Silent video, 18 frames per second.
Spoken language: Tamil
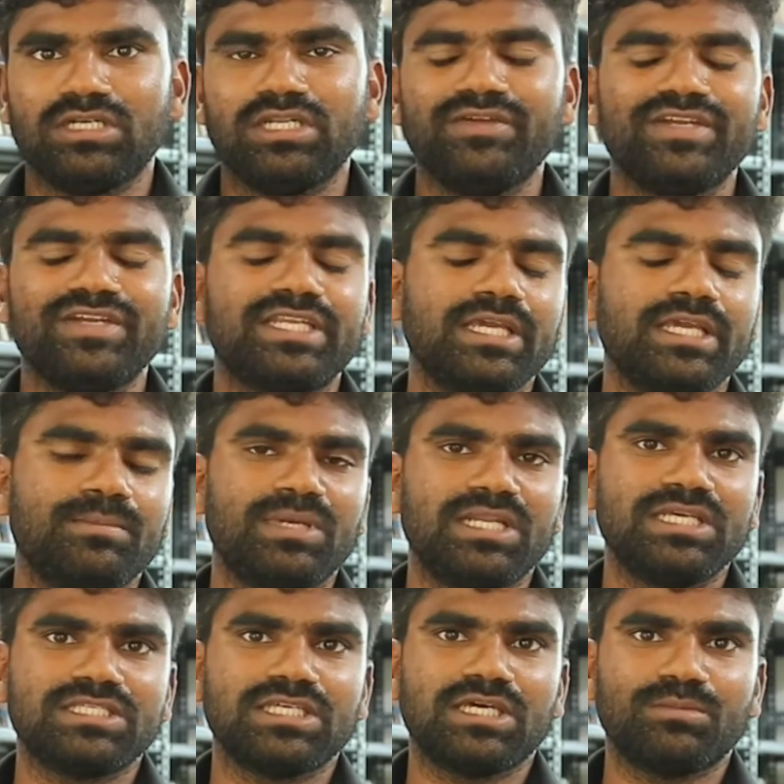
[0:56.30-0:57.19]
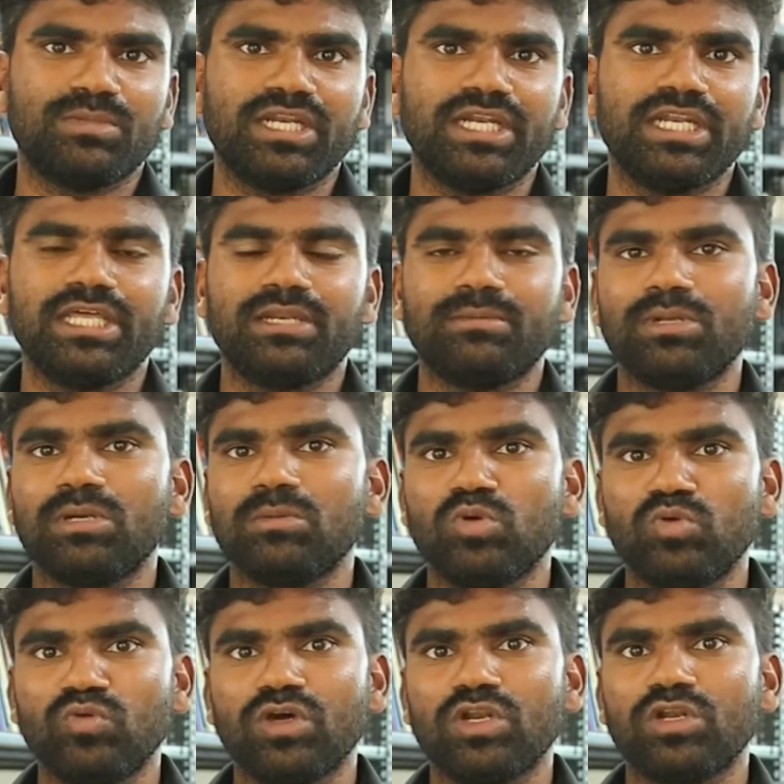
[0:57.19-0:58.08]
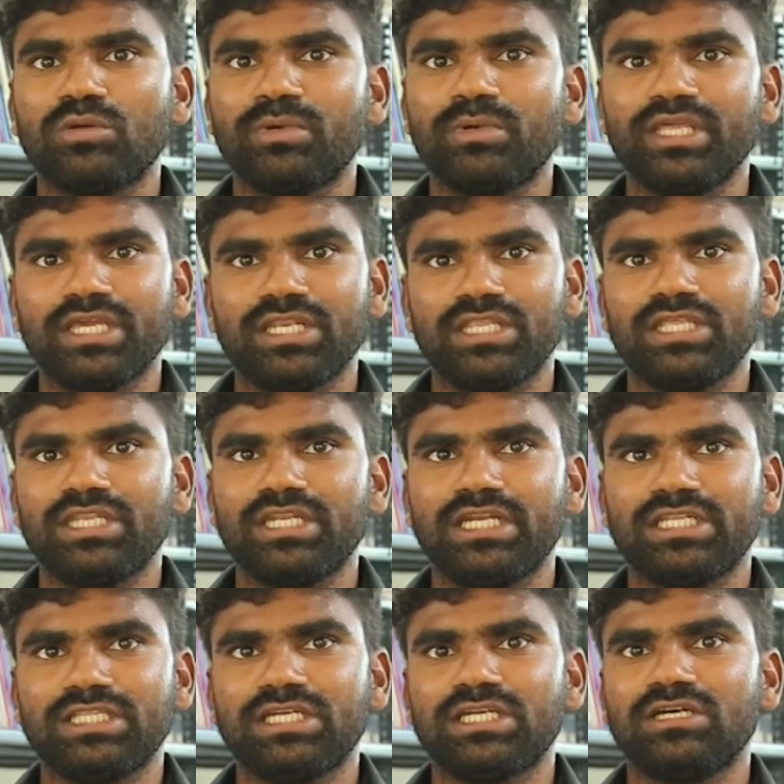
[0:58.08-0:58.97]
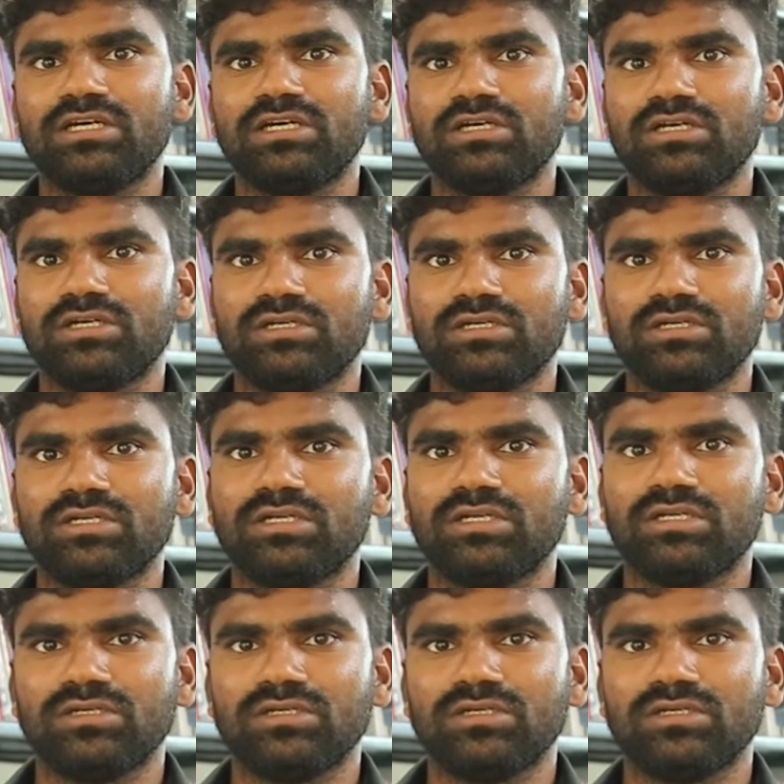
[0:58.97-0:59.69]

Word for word: டேவிட் கே பிள்ளை சார் மாதிரி நிறைய பேர் முன் வரணும் அப்படிங்கிறது இந்த நேரத்தில் நான்